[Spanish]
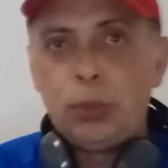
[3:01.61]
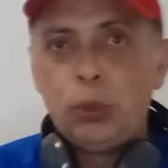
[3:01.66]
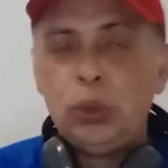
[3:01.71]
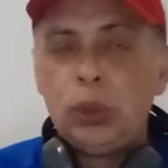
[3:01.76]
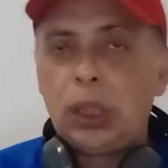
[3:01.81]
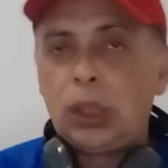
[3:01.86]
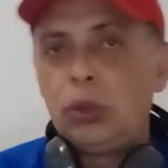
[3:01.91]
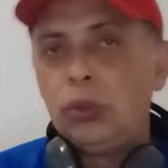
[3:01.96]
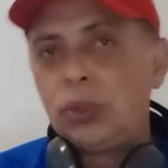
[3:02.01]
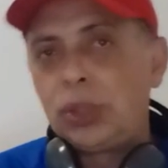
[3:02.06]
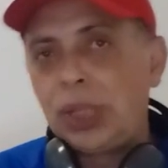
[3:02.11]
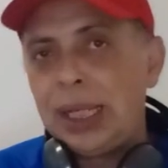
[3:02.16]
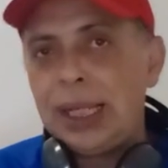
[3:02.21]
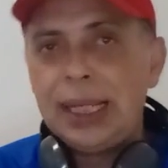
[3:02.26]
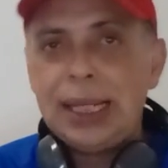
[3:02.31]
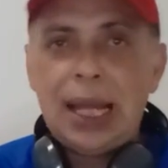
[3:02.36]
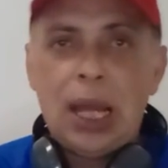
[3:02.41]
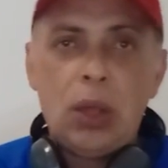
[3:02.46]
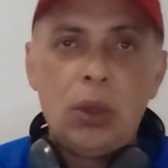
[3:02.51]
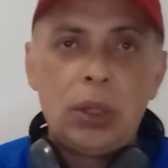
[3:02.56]
punta con tres
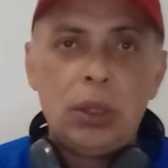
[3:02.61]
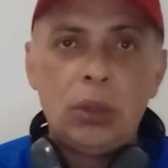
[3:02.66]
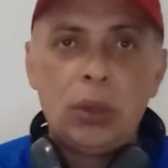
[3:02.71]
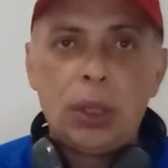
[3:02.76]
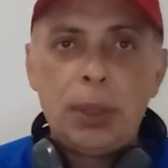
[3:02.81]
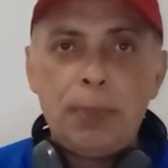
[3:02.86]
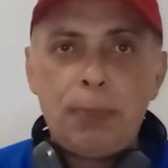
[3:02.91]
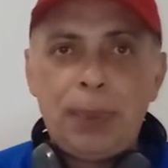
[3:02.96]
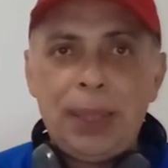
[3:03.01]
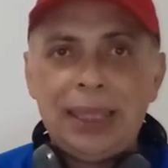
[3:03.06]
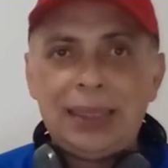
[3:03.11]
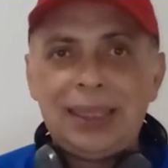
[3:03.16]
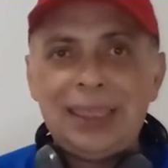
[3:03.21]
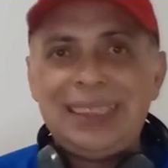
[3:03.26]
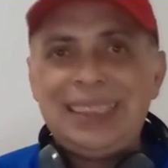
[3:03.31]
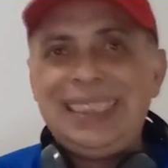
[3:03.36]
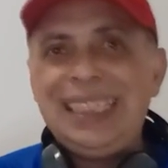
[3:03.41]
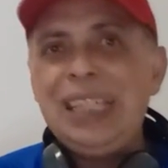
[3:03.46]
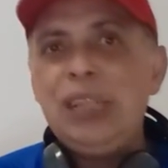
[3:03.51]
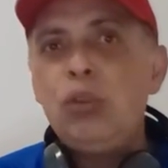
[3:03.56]
ganados y dos empates,
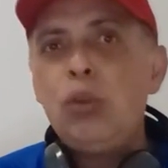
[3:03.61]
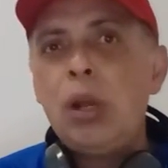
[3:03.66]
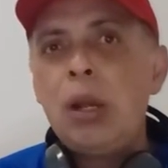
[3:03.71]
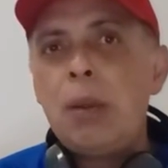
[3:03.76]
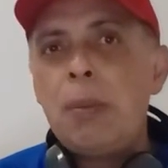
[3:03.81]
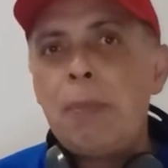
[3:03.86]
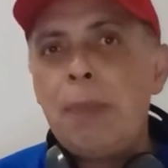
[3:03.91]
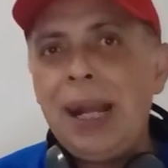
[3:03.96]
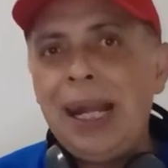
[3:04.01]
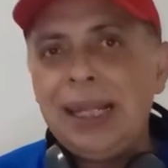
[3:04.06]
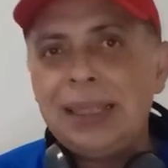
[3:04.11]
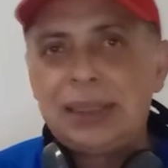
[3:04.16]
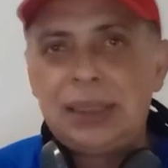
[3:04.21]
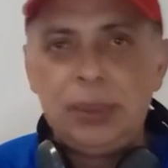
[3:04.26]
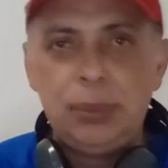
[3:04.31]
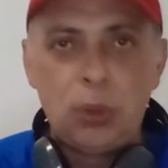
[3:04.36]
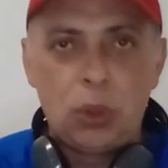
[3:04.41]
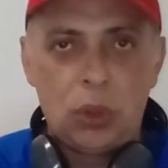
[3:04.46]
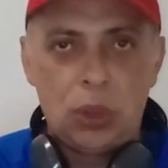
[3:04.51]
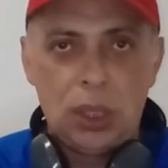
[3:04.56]
siendo el
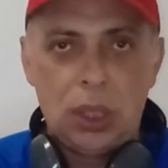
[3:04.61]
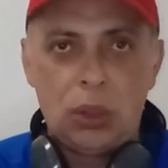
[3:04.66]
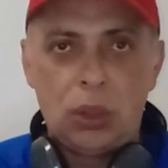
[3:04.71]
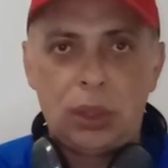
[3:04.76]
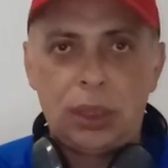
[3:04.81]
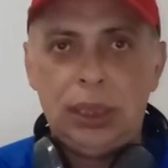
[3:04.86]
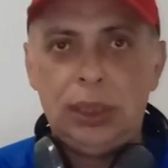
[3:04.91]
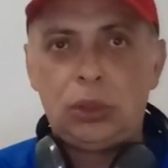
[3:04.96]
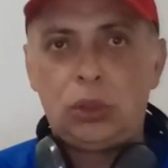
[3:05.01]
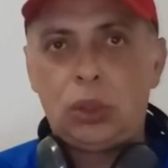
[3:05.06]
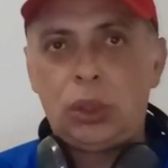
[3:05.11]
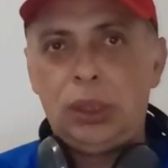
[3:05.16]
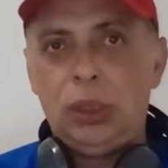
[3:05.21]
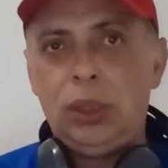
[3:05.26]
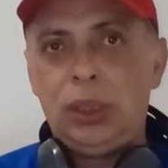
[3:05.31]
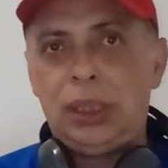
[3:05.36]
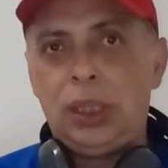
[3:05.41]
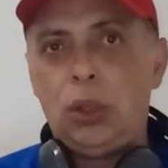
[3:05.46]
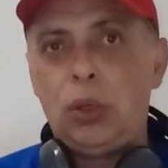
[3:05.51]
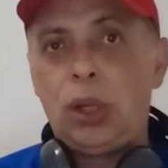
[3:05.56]
máximo goleador del torneo
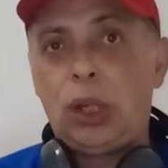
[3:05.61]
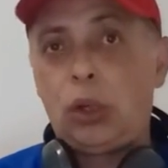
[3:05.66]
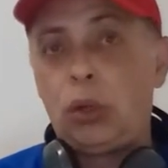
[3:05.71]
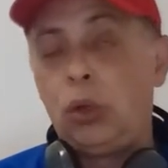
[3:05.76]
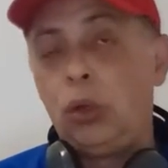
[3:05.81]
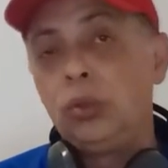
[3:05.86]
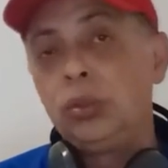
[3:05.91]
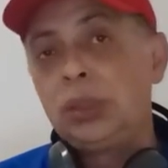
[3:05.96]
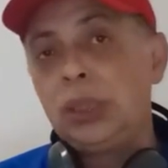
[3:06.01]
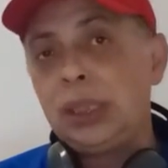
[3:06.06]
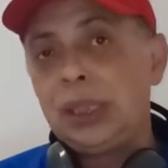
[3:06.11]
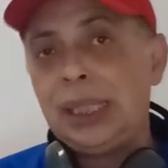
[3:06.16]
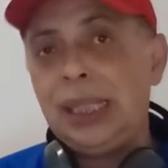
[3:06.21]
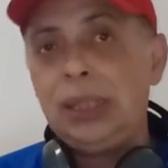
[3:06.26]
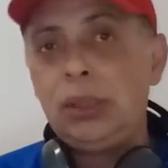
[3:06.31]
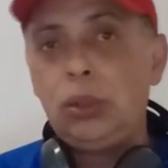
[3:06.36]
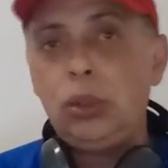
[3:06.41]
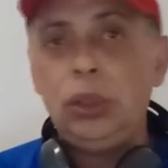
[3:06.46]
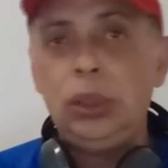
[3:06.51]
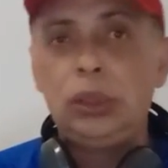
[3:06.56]
hasta ahora con once
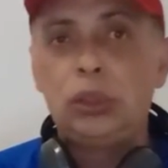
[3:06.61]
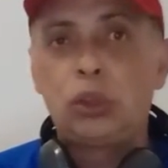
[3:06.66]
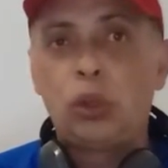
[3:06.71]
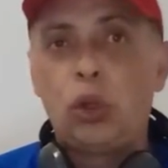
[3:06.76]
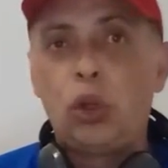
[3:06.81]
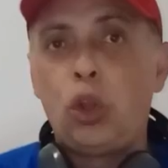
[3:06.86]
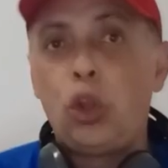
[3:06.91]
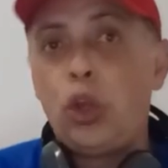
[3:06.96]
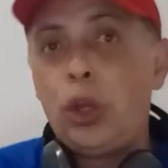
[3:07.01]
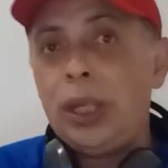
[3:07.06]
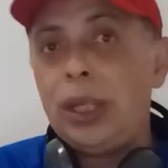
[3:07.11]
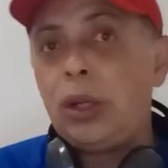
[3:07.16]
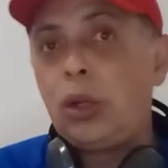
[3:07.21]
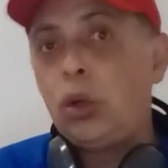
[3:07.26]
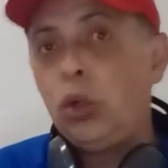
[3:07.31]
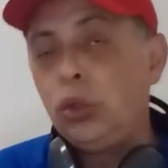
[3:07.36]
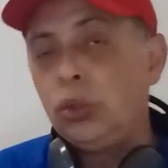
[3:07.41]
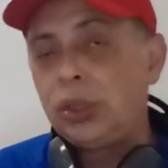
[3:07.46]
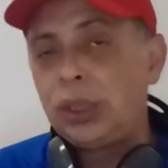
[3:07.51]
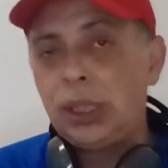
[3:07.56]
tantos y solo dos en
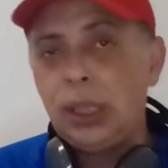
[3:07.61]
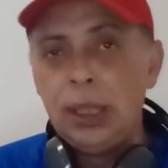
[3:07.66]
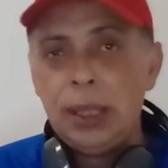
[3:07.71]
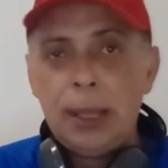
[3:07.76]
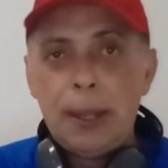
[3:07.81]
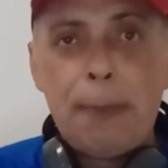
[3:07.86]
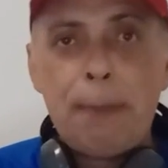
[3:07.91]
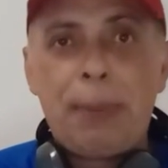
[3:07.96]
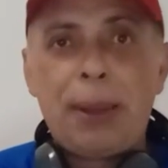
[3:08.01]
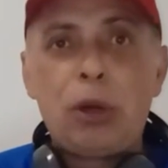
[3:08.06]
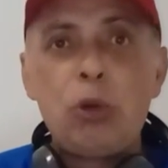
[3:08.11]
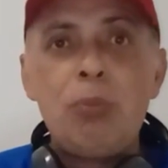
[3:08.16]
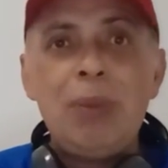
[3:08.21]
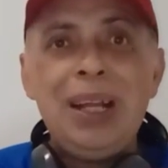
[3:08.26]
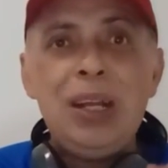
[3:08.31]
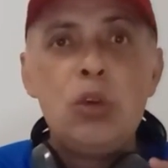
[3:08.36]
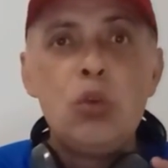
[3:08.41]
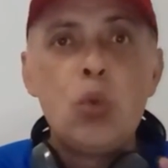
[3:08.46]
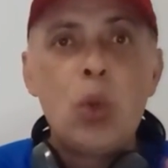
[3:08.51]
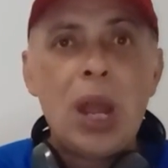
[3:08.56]
contra, para un
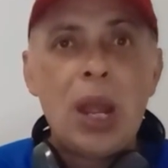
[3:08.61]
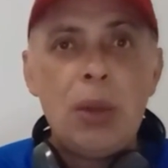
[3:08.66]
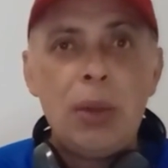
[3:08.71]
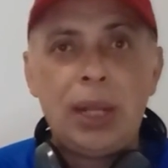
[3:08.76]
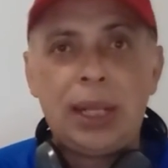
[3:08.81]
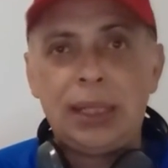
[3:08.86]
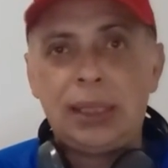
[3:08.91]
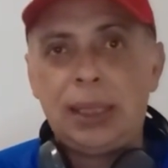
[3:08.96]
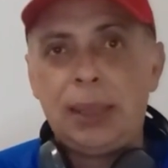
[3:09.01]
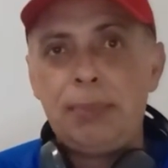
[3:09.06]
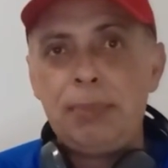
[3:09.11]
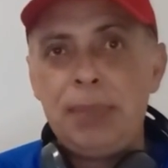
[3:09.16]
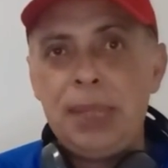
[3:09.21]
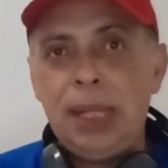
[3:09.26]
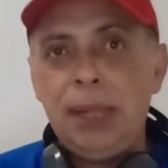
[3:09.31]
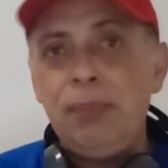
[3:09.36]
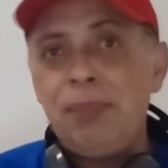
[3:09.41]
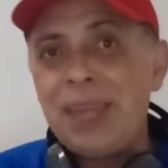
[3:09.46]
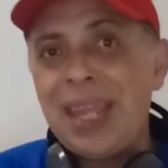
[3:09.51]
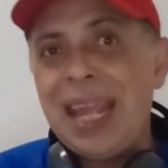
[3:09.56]
más nueve que
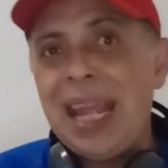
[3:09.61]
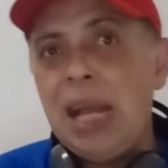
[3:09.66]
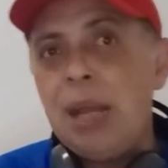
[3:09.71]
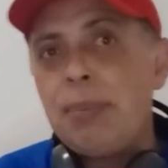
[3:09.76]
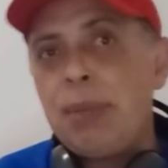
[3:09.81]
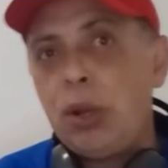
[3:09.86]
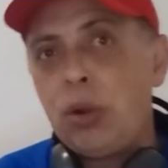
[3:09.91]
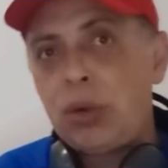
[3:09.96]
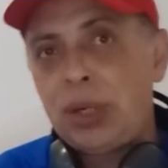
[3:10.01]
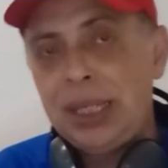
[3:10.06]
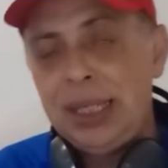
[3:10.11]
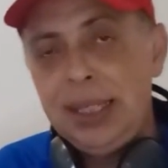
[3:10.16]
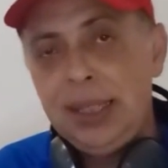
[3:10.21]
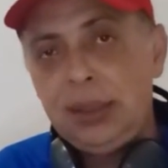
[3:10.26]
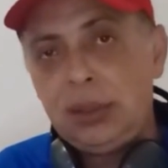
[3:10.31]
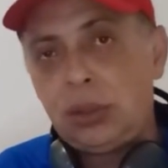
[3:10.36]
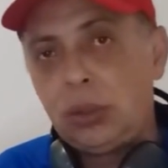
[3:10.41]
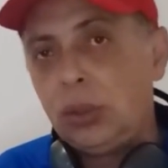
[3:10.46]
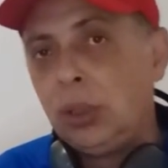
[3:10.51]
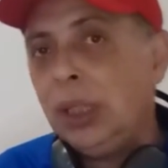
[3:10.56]
también es el mejor
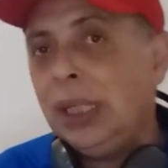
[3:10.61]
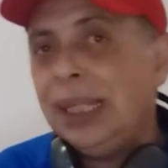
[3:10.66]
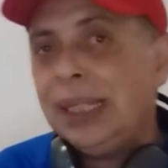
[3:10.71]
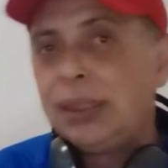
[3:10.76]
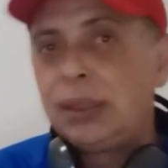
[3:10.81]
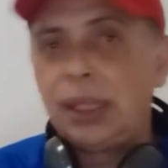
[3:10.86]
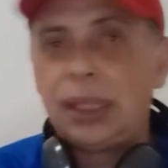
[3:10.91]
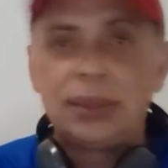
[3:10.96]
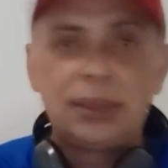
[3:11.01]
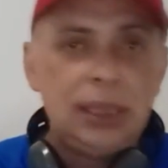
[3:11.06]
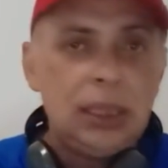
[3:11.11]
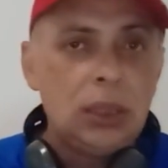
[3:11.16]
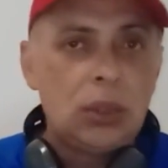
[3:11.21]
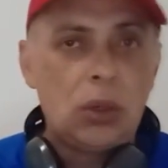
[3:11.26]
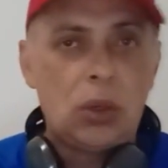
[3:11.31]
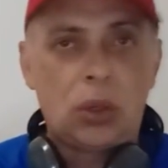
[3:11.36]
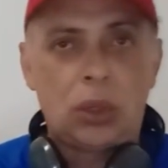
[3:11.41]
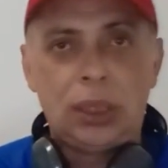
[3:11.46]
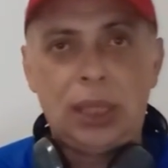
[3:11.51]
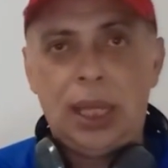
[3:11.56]
registro tras
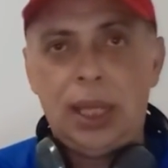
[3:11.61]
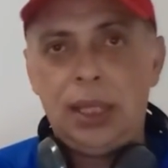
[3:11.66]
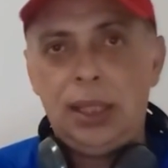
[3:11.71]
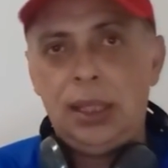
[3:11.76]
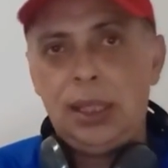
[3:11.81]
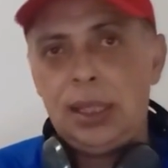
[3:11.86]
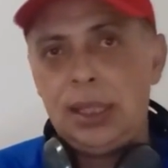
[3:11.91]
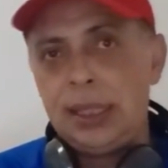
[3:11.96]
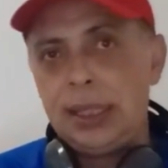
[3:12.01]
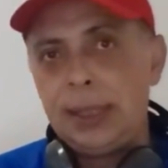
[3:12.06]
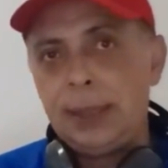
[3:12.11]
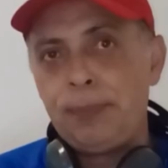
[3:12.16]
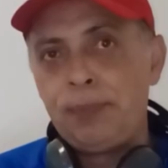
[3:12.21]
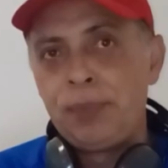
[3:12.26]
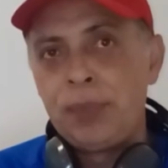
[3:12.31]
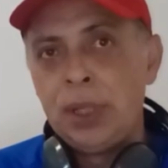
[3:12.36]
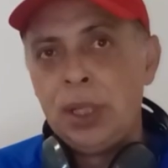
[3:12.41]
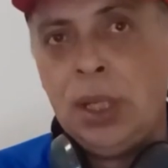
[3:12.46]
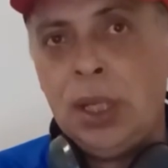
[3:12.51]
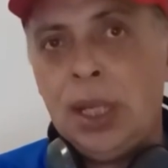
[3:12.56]
cinco jornadas en la liga.
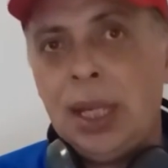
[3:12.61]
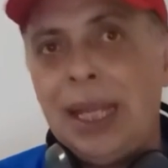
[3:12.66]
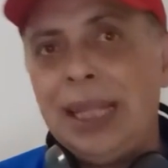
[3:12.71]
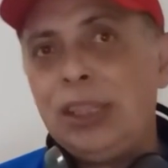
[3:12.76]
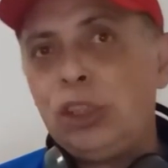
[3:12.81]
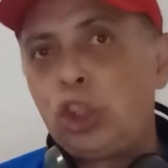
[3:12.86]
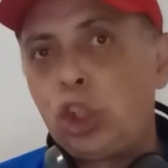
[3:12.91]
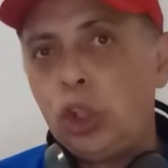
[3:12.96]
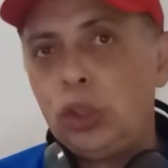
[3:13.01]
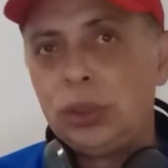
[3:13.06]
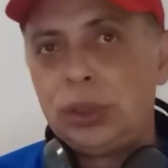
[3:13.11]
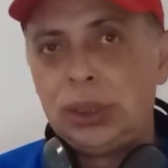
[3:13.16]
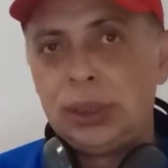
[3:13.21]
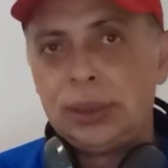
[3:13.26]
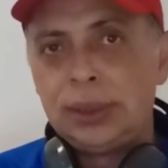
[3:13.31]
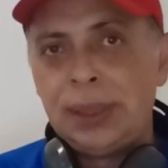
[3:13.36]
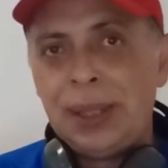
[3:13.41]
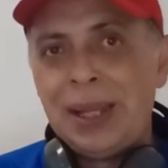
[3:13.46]
Entonces,